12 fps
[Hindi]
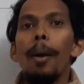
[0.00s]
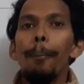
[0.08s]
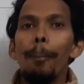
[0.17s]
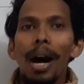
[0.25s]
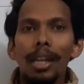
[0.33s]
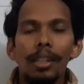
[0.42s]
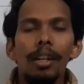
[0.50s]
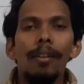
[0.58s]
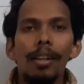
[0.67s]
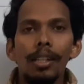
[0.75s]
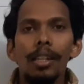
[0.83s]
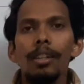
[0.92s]

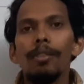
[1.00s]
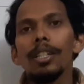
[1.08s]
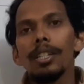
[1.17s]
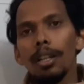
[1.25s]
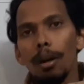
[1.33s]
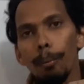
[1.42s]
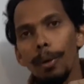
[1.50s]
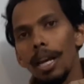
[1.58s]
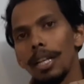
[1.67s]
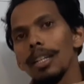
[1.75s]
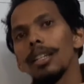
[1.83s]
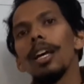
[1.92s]
मातृभाषा दिवस कब मनाया
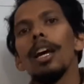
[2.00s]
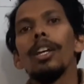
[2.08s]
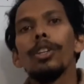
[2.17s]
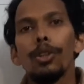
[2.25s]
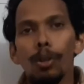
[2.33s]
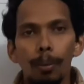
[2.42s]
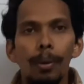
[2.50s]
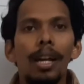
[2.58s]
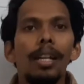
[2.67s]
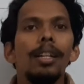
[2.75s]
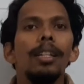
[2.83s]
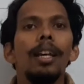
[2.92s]
जाता है क्यों मनाया
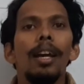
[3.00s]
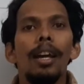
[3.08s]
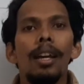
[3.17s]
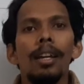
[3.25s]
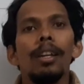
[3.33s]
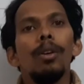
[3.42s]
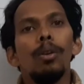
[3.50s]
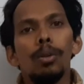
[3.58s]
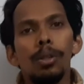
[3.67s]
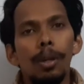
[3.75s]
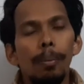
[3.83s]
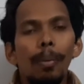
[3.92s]
जाता है
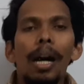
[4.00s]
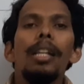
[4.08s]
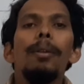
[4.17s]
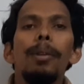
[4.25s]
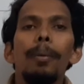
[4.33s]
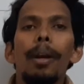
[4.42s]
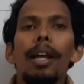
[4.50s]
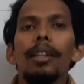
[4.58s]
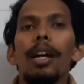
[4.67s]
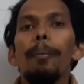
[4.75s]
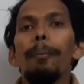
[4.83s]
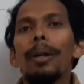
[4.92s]
उसके बाद हमने पढ़ा
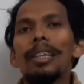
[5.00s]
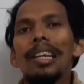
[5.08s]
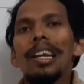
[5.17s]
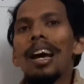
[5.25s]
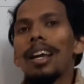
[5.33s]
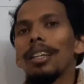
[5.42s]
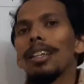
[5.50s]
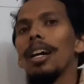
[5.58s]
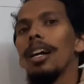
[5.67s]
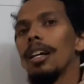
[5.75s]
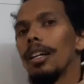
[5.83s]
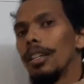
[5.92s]
था पत्रकारिता
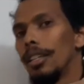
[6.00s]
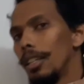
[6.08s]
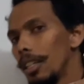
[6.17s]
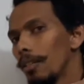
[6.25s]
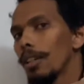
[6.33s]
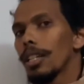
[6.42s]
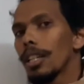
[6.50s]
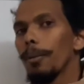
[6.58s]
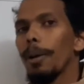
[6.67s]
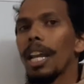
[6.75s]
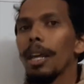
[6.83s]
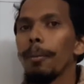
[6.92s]
दिवस के
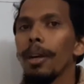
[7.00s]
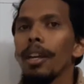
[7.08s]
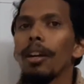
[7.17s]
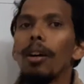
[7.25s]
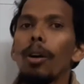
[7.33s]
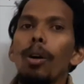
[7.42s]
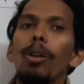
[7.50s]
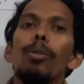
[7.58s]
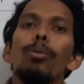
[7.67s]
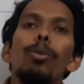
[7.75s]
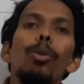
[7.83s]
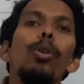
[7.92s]
बारे में और
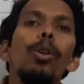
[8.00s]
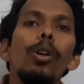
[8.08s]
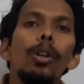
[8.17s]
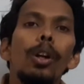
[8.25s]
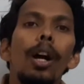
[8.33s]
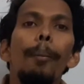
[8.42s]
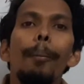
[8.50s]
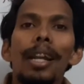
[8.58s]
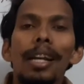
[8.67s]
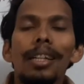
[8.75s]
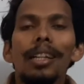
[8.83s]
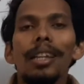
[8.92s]
वो कब
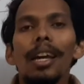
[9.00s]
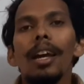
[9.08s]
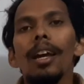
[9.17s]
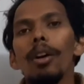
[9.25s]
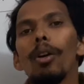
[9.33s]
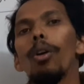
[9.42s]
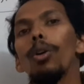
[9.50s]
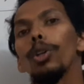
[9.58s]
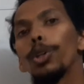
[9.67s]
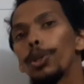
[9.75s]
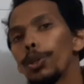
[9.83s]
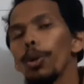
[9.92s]
मनाया जाता है और
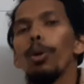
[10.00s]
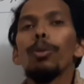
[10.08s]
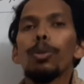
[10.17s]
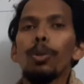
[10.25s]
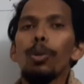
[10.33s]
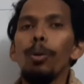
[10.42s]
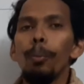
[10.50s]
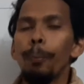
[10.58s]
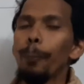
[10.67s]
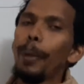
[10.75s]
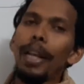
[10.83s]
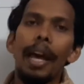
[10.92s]
क्यों उसको
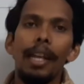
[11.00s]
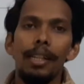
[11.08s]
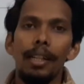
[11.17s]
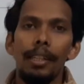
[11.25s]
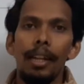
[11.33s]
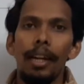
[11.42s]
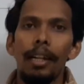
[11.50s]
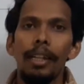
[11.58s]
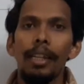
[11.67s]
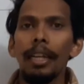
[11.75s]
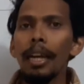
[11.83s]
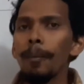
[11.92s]
मनाया जाता है
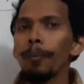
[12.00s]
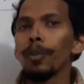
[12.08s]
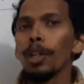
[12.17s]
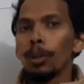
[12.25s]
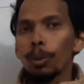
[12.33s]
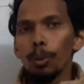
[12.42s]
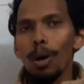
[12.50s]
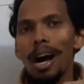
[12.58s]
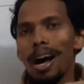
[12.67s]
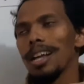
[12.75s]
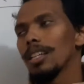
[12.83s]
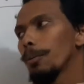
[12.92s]
ठीक है तो
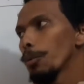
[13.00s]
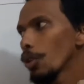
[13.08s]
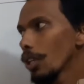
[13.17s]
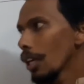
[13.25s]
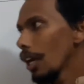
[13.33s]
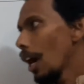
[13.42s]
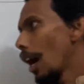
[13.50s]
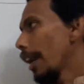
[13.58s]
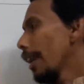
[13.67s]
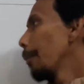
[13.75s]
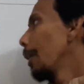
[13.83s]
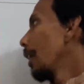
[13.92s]
आज हम उसी के
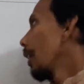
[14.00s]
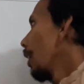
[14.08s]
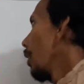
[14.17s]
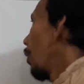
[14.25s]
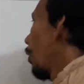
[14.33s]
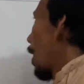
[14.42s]
आगे बढ़ेंगे और